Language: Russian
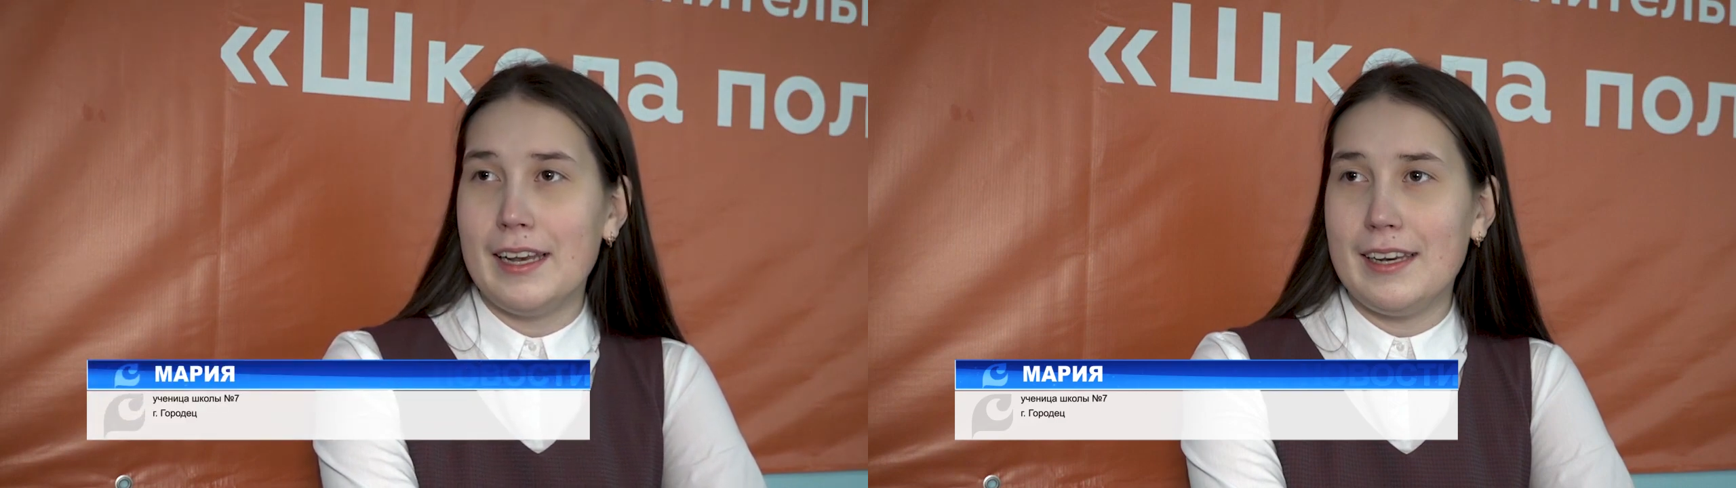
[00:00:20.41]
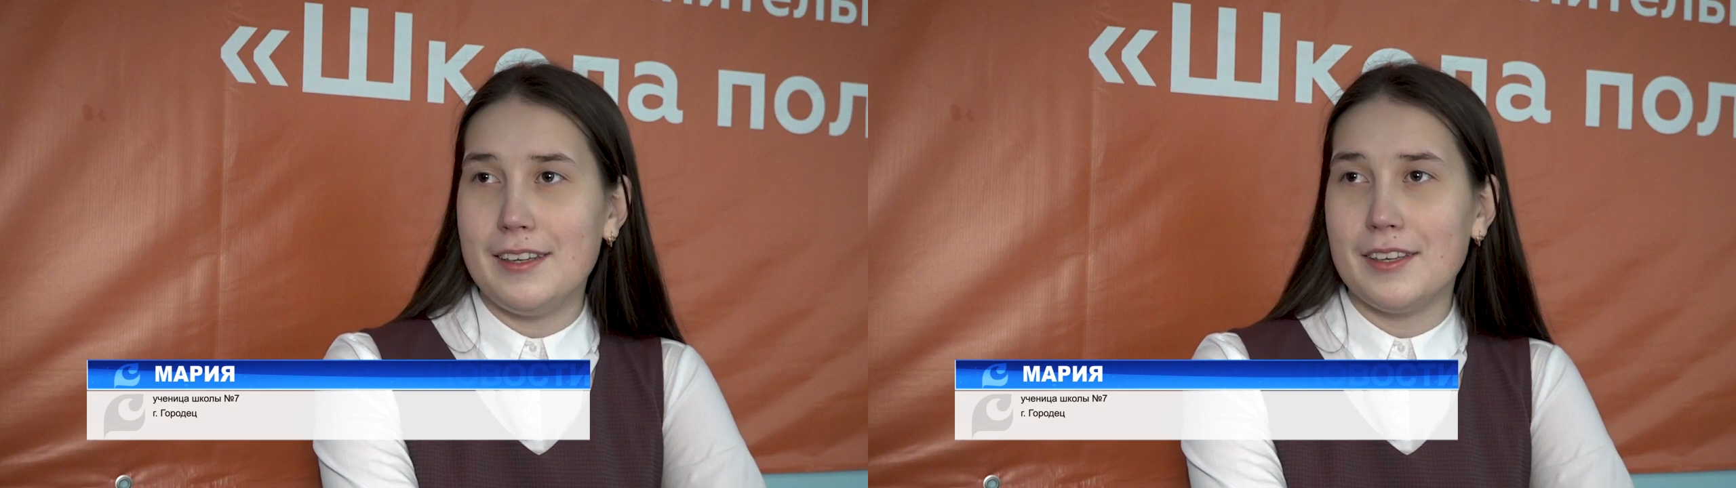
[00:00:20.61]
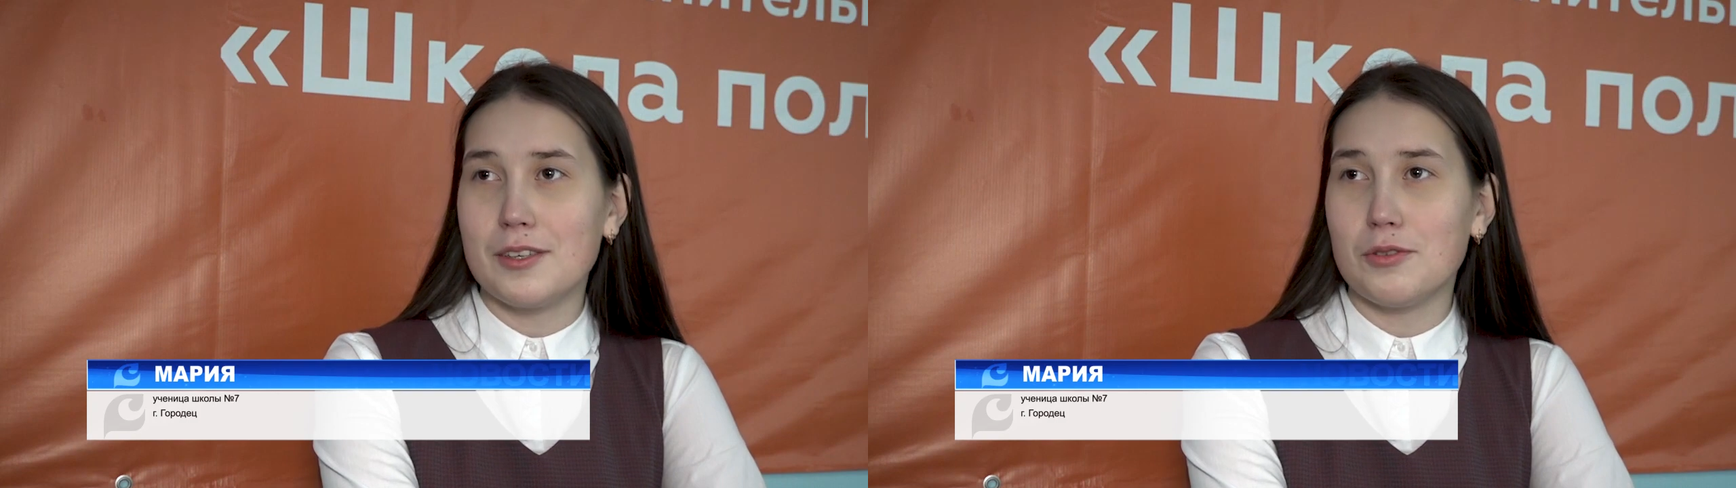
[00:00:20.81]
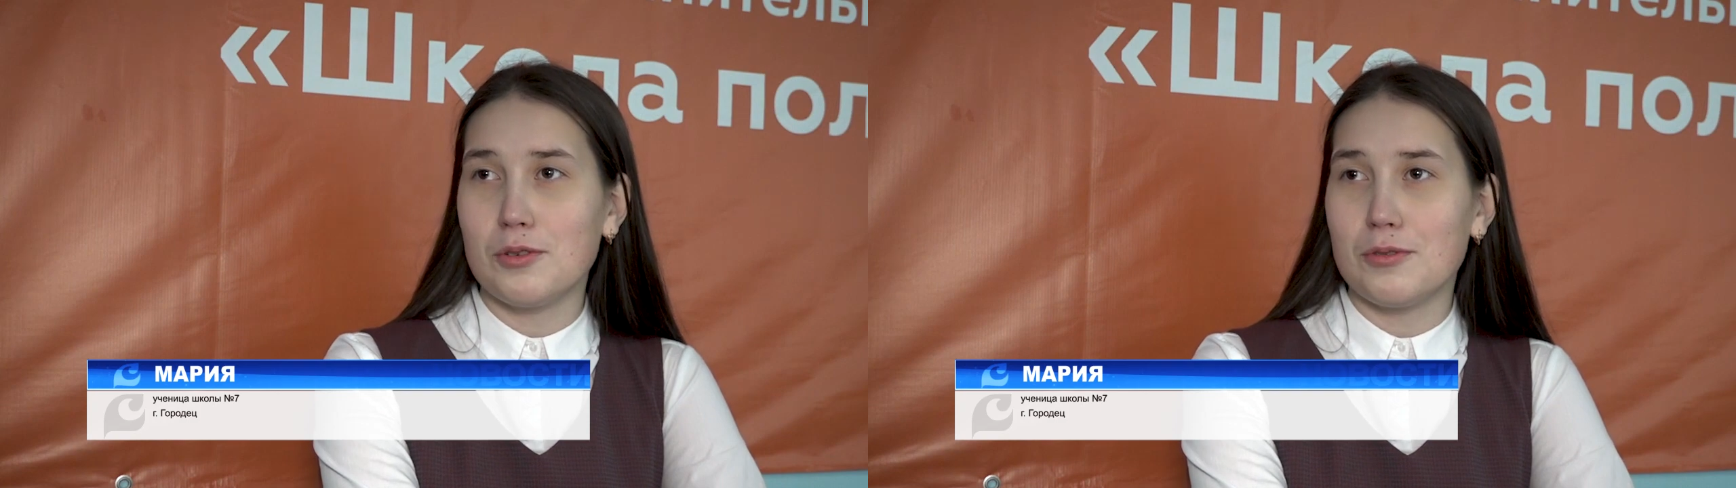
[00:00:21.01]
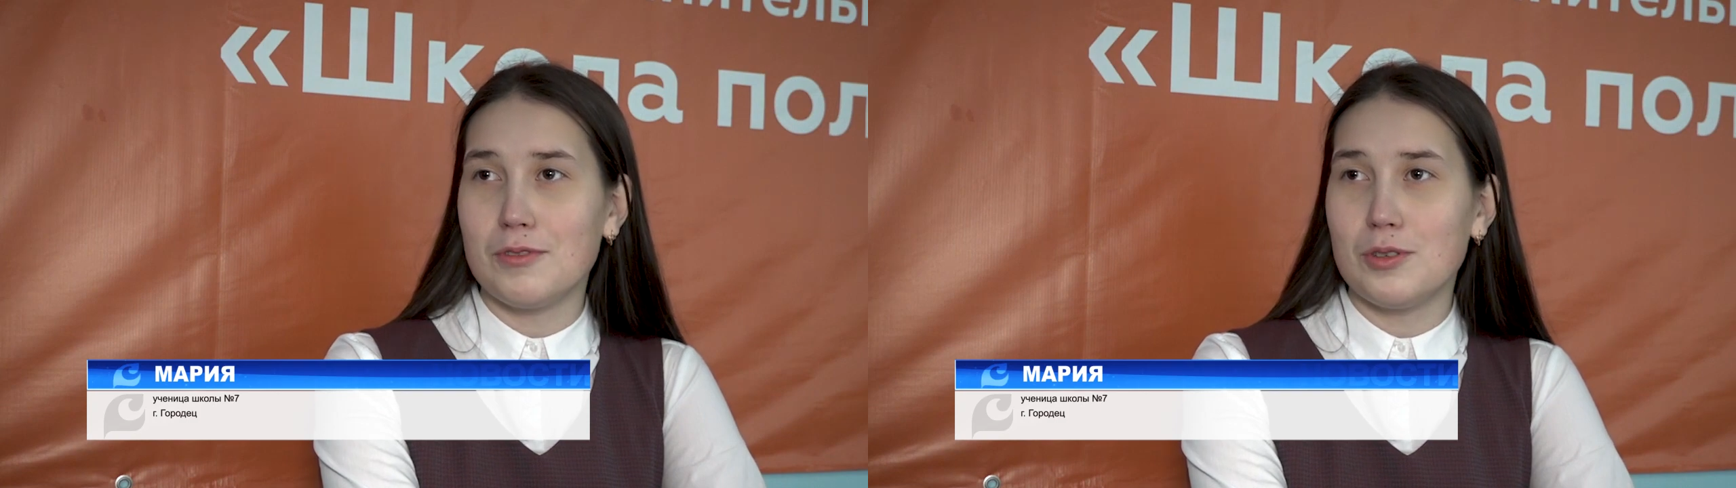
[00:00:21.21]
линия,
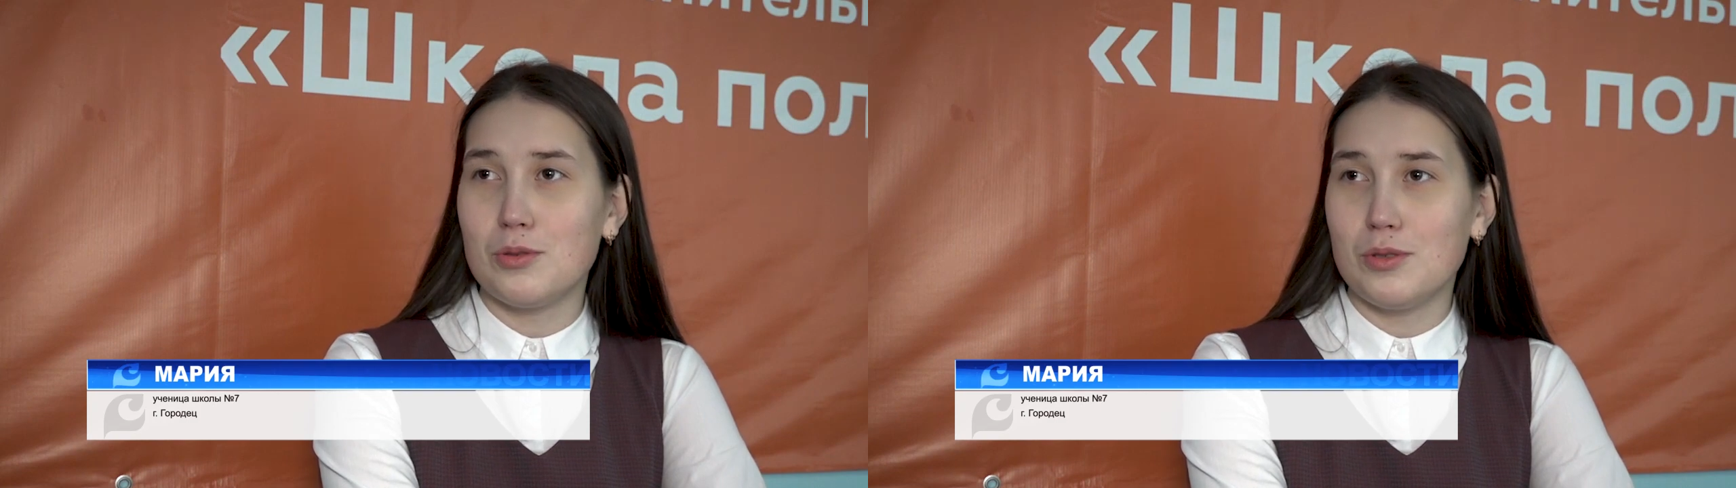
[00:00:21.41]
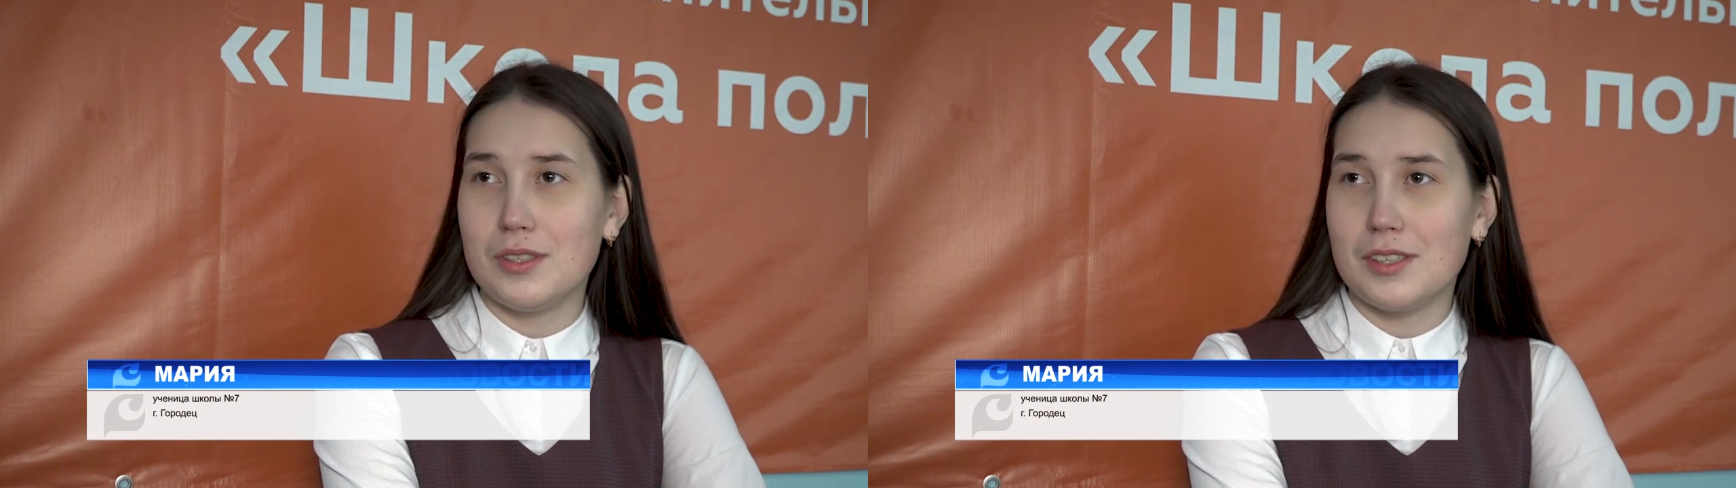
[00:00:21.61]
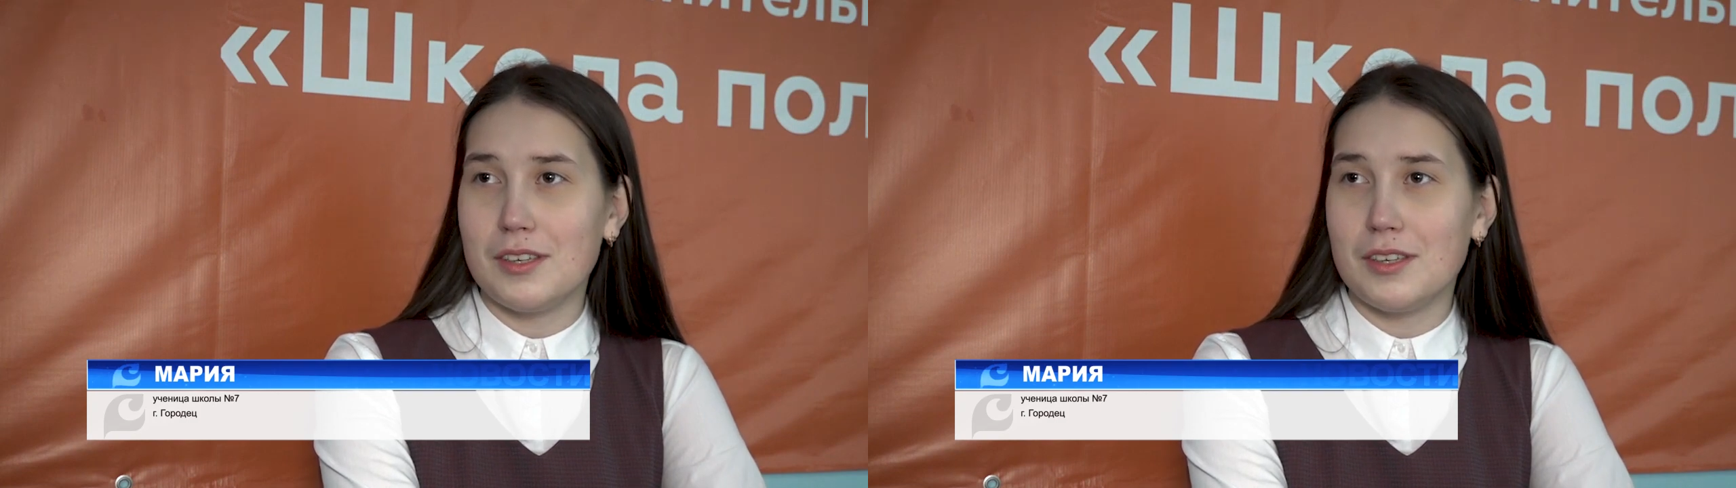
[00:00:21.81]
которую вы рисуете на